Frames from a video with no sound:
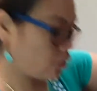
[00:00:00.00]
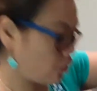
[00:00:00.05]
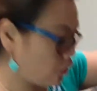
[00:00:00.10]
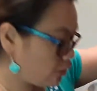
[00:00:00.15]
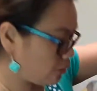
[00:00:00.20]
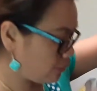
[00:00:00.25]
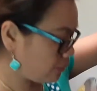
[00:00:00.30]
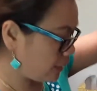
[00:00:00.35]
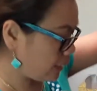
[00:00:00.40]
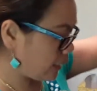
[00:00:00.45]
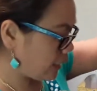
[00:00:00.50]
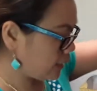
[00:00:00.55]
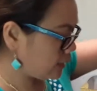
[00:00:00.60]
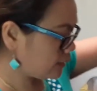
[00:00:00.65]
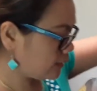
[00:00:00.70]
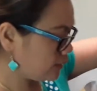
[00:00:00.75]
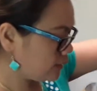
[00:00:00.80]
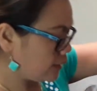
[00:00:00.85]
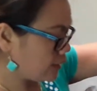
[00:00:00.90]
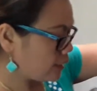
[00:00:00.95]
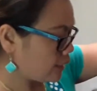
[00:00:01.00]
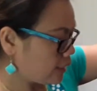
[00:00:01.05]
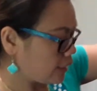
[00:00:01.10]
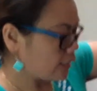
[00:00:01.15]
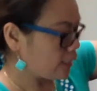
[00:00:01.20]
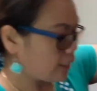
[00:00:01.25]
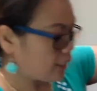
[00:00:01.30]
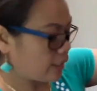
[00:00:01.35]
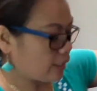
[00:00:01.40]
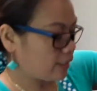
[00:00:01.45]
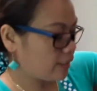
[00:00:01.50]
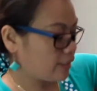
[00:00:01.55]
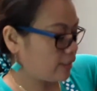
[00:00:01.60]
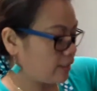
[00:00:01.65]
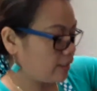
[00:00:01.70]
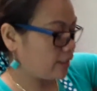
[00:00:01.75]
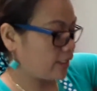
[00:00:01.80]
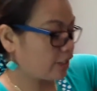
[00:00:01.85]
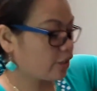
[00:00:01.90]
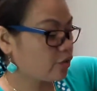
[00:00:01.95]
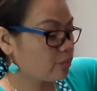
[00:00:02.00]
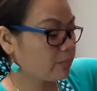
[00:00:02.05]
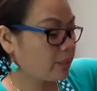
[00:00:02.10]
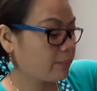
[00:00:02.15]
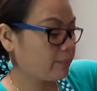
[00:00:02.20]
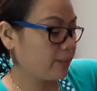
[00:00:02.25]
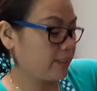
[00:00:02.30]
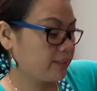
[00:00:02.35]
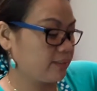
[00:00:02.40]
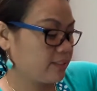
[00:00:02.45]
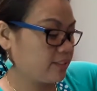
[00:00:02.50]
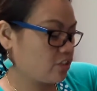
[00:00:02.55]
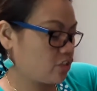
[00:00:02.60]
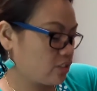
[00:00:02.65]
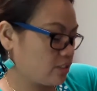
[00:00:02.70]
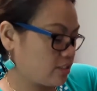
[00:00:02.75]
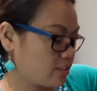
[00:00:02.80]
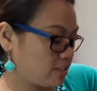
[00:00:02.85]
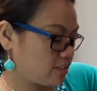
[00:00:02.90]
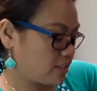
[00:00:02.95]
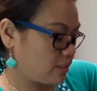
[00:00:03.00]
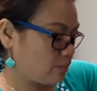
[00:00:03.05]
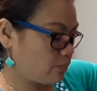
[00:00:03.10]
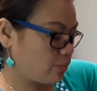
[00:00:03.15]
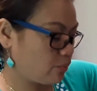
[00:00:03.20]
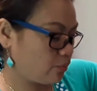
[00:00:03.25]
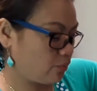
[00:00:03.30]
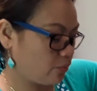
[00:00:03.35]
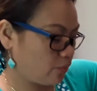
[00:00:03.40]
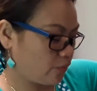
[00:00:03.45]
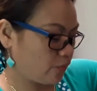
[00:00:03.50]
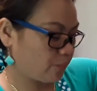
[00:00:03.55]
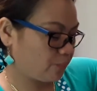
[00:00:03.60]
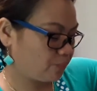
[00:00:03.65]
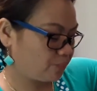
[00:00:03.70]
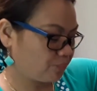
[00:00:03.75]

Norma. Uh, ngayon may band na siya sa Cebu.